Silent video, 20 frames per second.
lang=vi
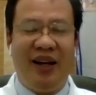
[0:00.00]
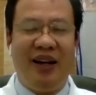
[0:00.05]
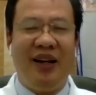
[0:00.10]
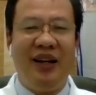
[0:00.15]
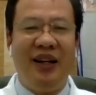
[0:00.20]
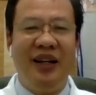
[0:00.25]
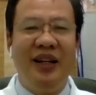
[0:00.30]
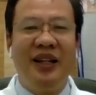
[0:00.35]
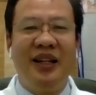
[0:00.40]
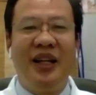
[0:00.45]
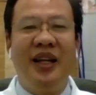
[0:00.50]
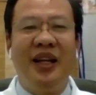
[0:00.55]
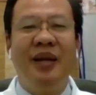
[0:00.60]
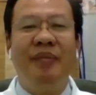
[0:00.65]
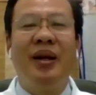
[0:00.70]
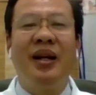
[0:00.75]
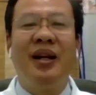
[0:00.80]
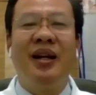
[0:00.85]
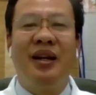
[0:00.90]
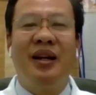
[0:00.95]
đó
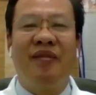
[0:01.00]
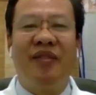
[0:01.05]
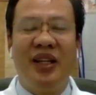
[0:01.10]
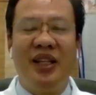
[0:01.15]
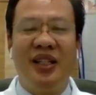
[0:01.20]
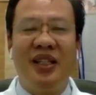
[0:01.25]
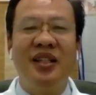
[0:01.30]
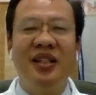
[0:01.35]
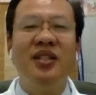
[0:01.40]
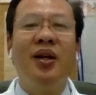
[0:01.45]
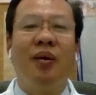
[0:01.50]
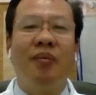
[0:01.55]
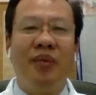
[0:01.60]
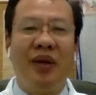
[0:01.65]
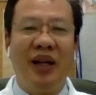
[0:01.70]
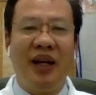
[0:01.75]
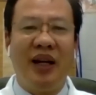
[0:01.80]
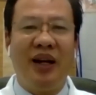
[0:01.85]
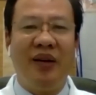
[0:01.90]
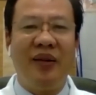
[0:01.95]
thì mình phải sử
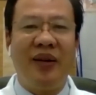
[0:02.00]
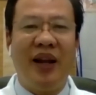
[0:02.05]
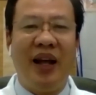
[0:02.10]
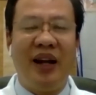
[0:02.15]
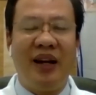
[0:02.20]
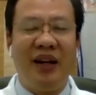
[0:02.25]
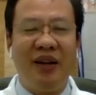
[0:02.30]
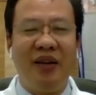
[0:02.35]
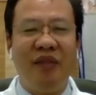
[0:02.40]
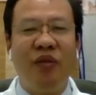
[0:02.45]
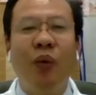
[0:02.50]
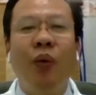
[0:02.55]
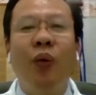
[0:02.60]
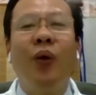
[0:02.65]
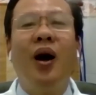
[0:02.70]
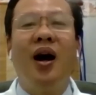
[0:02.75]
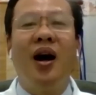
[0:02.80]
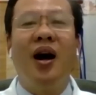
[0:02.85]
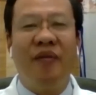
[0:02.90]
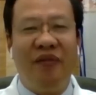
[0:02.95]
dụng cái khẩu trang nó
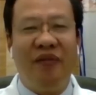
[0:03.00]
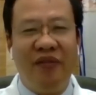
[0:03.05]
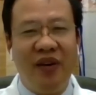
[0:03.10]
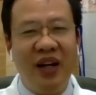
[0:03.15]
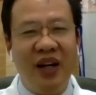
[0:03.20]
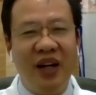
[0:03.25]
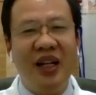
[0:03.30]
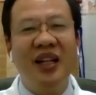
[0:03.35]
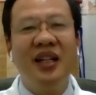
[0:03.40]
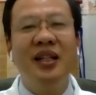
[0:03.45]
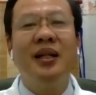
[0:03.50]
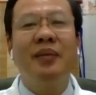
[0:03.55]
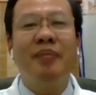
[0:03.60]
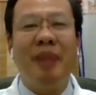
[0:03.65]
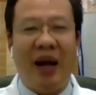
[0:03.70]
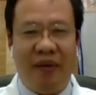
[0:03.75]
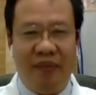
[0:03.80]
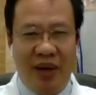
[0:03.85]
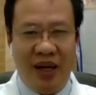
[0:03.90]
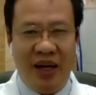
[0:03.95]
phù hợp với cái gương
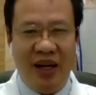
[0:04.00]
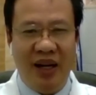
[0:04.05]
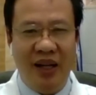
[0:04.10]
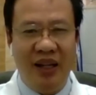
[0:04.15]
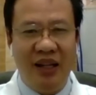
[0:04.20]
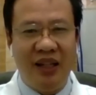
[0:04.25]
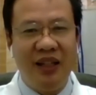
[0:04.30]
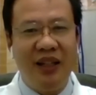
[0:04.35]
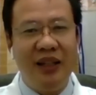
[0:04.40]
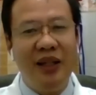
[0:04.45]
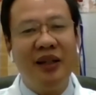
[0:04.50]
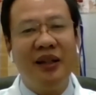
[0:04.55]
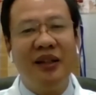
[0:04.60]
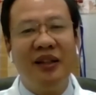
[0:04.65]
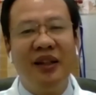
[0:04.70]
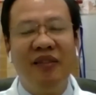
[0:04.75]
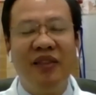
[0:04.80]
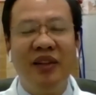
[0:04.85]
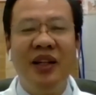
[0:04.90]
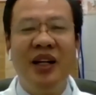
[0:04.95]
mặt mình thứ nhất
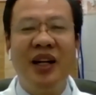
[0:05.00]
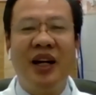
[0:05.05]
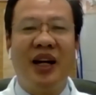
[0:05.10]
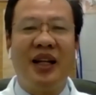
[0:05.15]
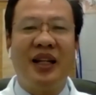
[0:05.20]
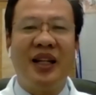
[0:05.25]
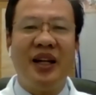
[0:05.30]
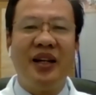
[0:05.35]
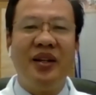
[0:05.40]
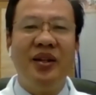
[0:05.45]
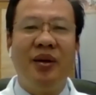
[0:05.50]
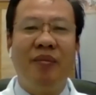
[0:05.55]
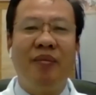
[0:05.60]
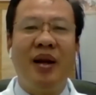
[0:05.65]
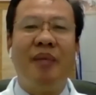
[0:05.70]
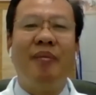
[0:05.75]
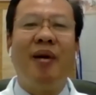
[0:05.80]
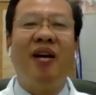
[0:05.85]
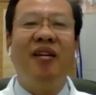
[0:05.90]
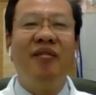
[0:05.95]
nó vừa có tác dụng
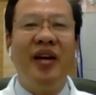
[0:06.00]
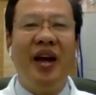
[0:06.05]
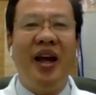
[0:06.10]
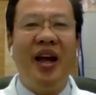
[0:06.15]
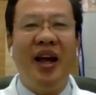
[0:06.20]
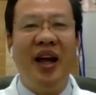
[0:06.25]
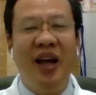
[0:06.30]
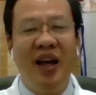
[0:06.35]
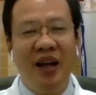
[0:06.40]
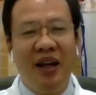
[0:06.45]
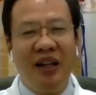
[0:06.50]
là bảo vệ